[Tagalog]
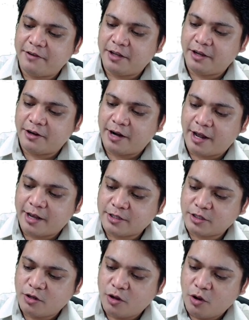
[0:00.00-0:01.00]
here
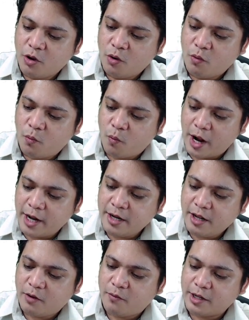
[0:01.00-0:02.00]
as 1
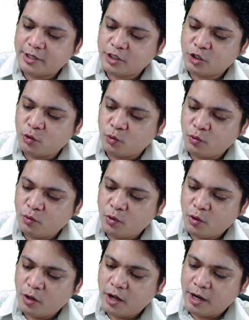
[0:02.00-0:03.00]
equals to
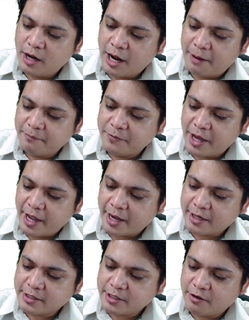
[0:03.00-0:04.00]
lambda
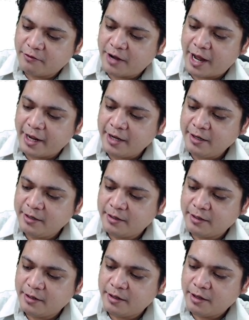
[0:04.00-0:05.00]
x of i
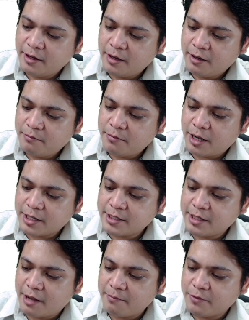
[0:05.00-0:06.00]
plus
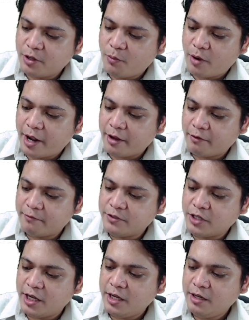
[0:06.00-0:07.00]
lambda y of
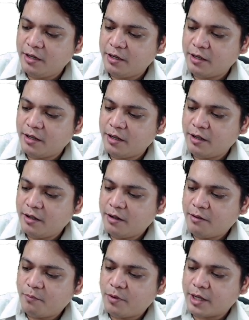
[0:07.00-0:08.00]
j
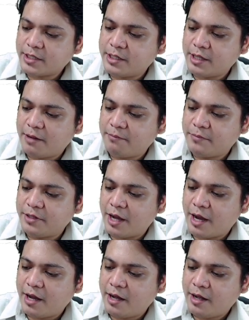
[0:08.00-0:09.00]
plus
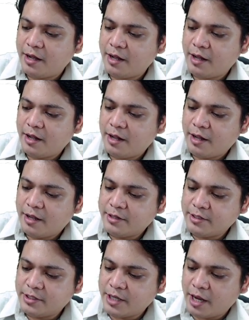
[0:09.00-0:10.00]
lambda
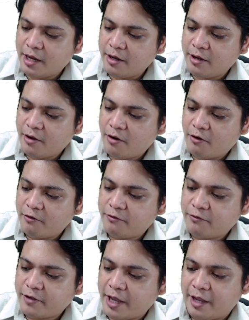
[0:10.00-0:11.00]
z of
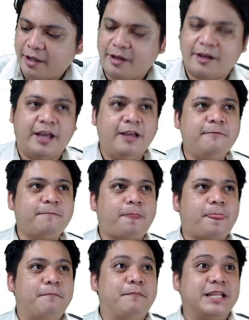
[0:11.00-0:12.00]
k. Okay?
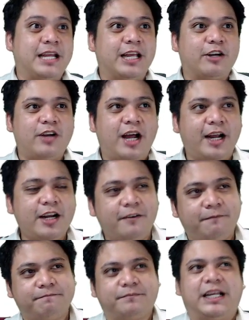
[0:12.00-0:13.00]
Binalik ko lang ano?
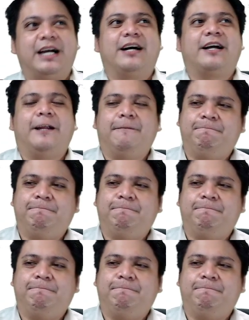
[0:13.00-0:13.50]
Okay.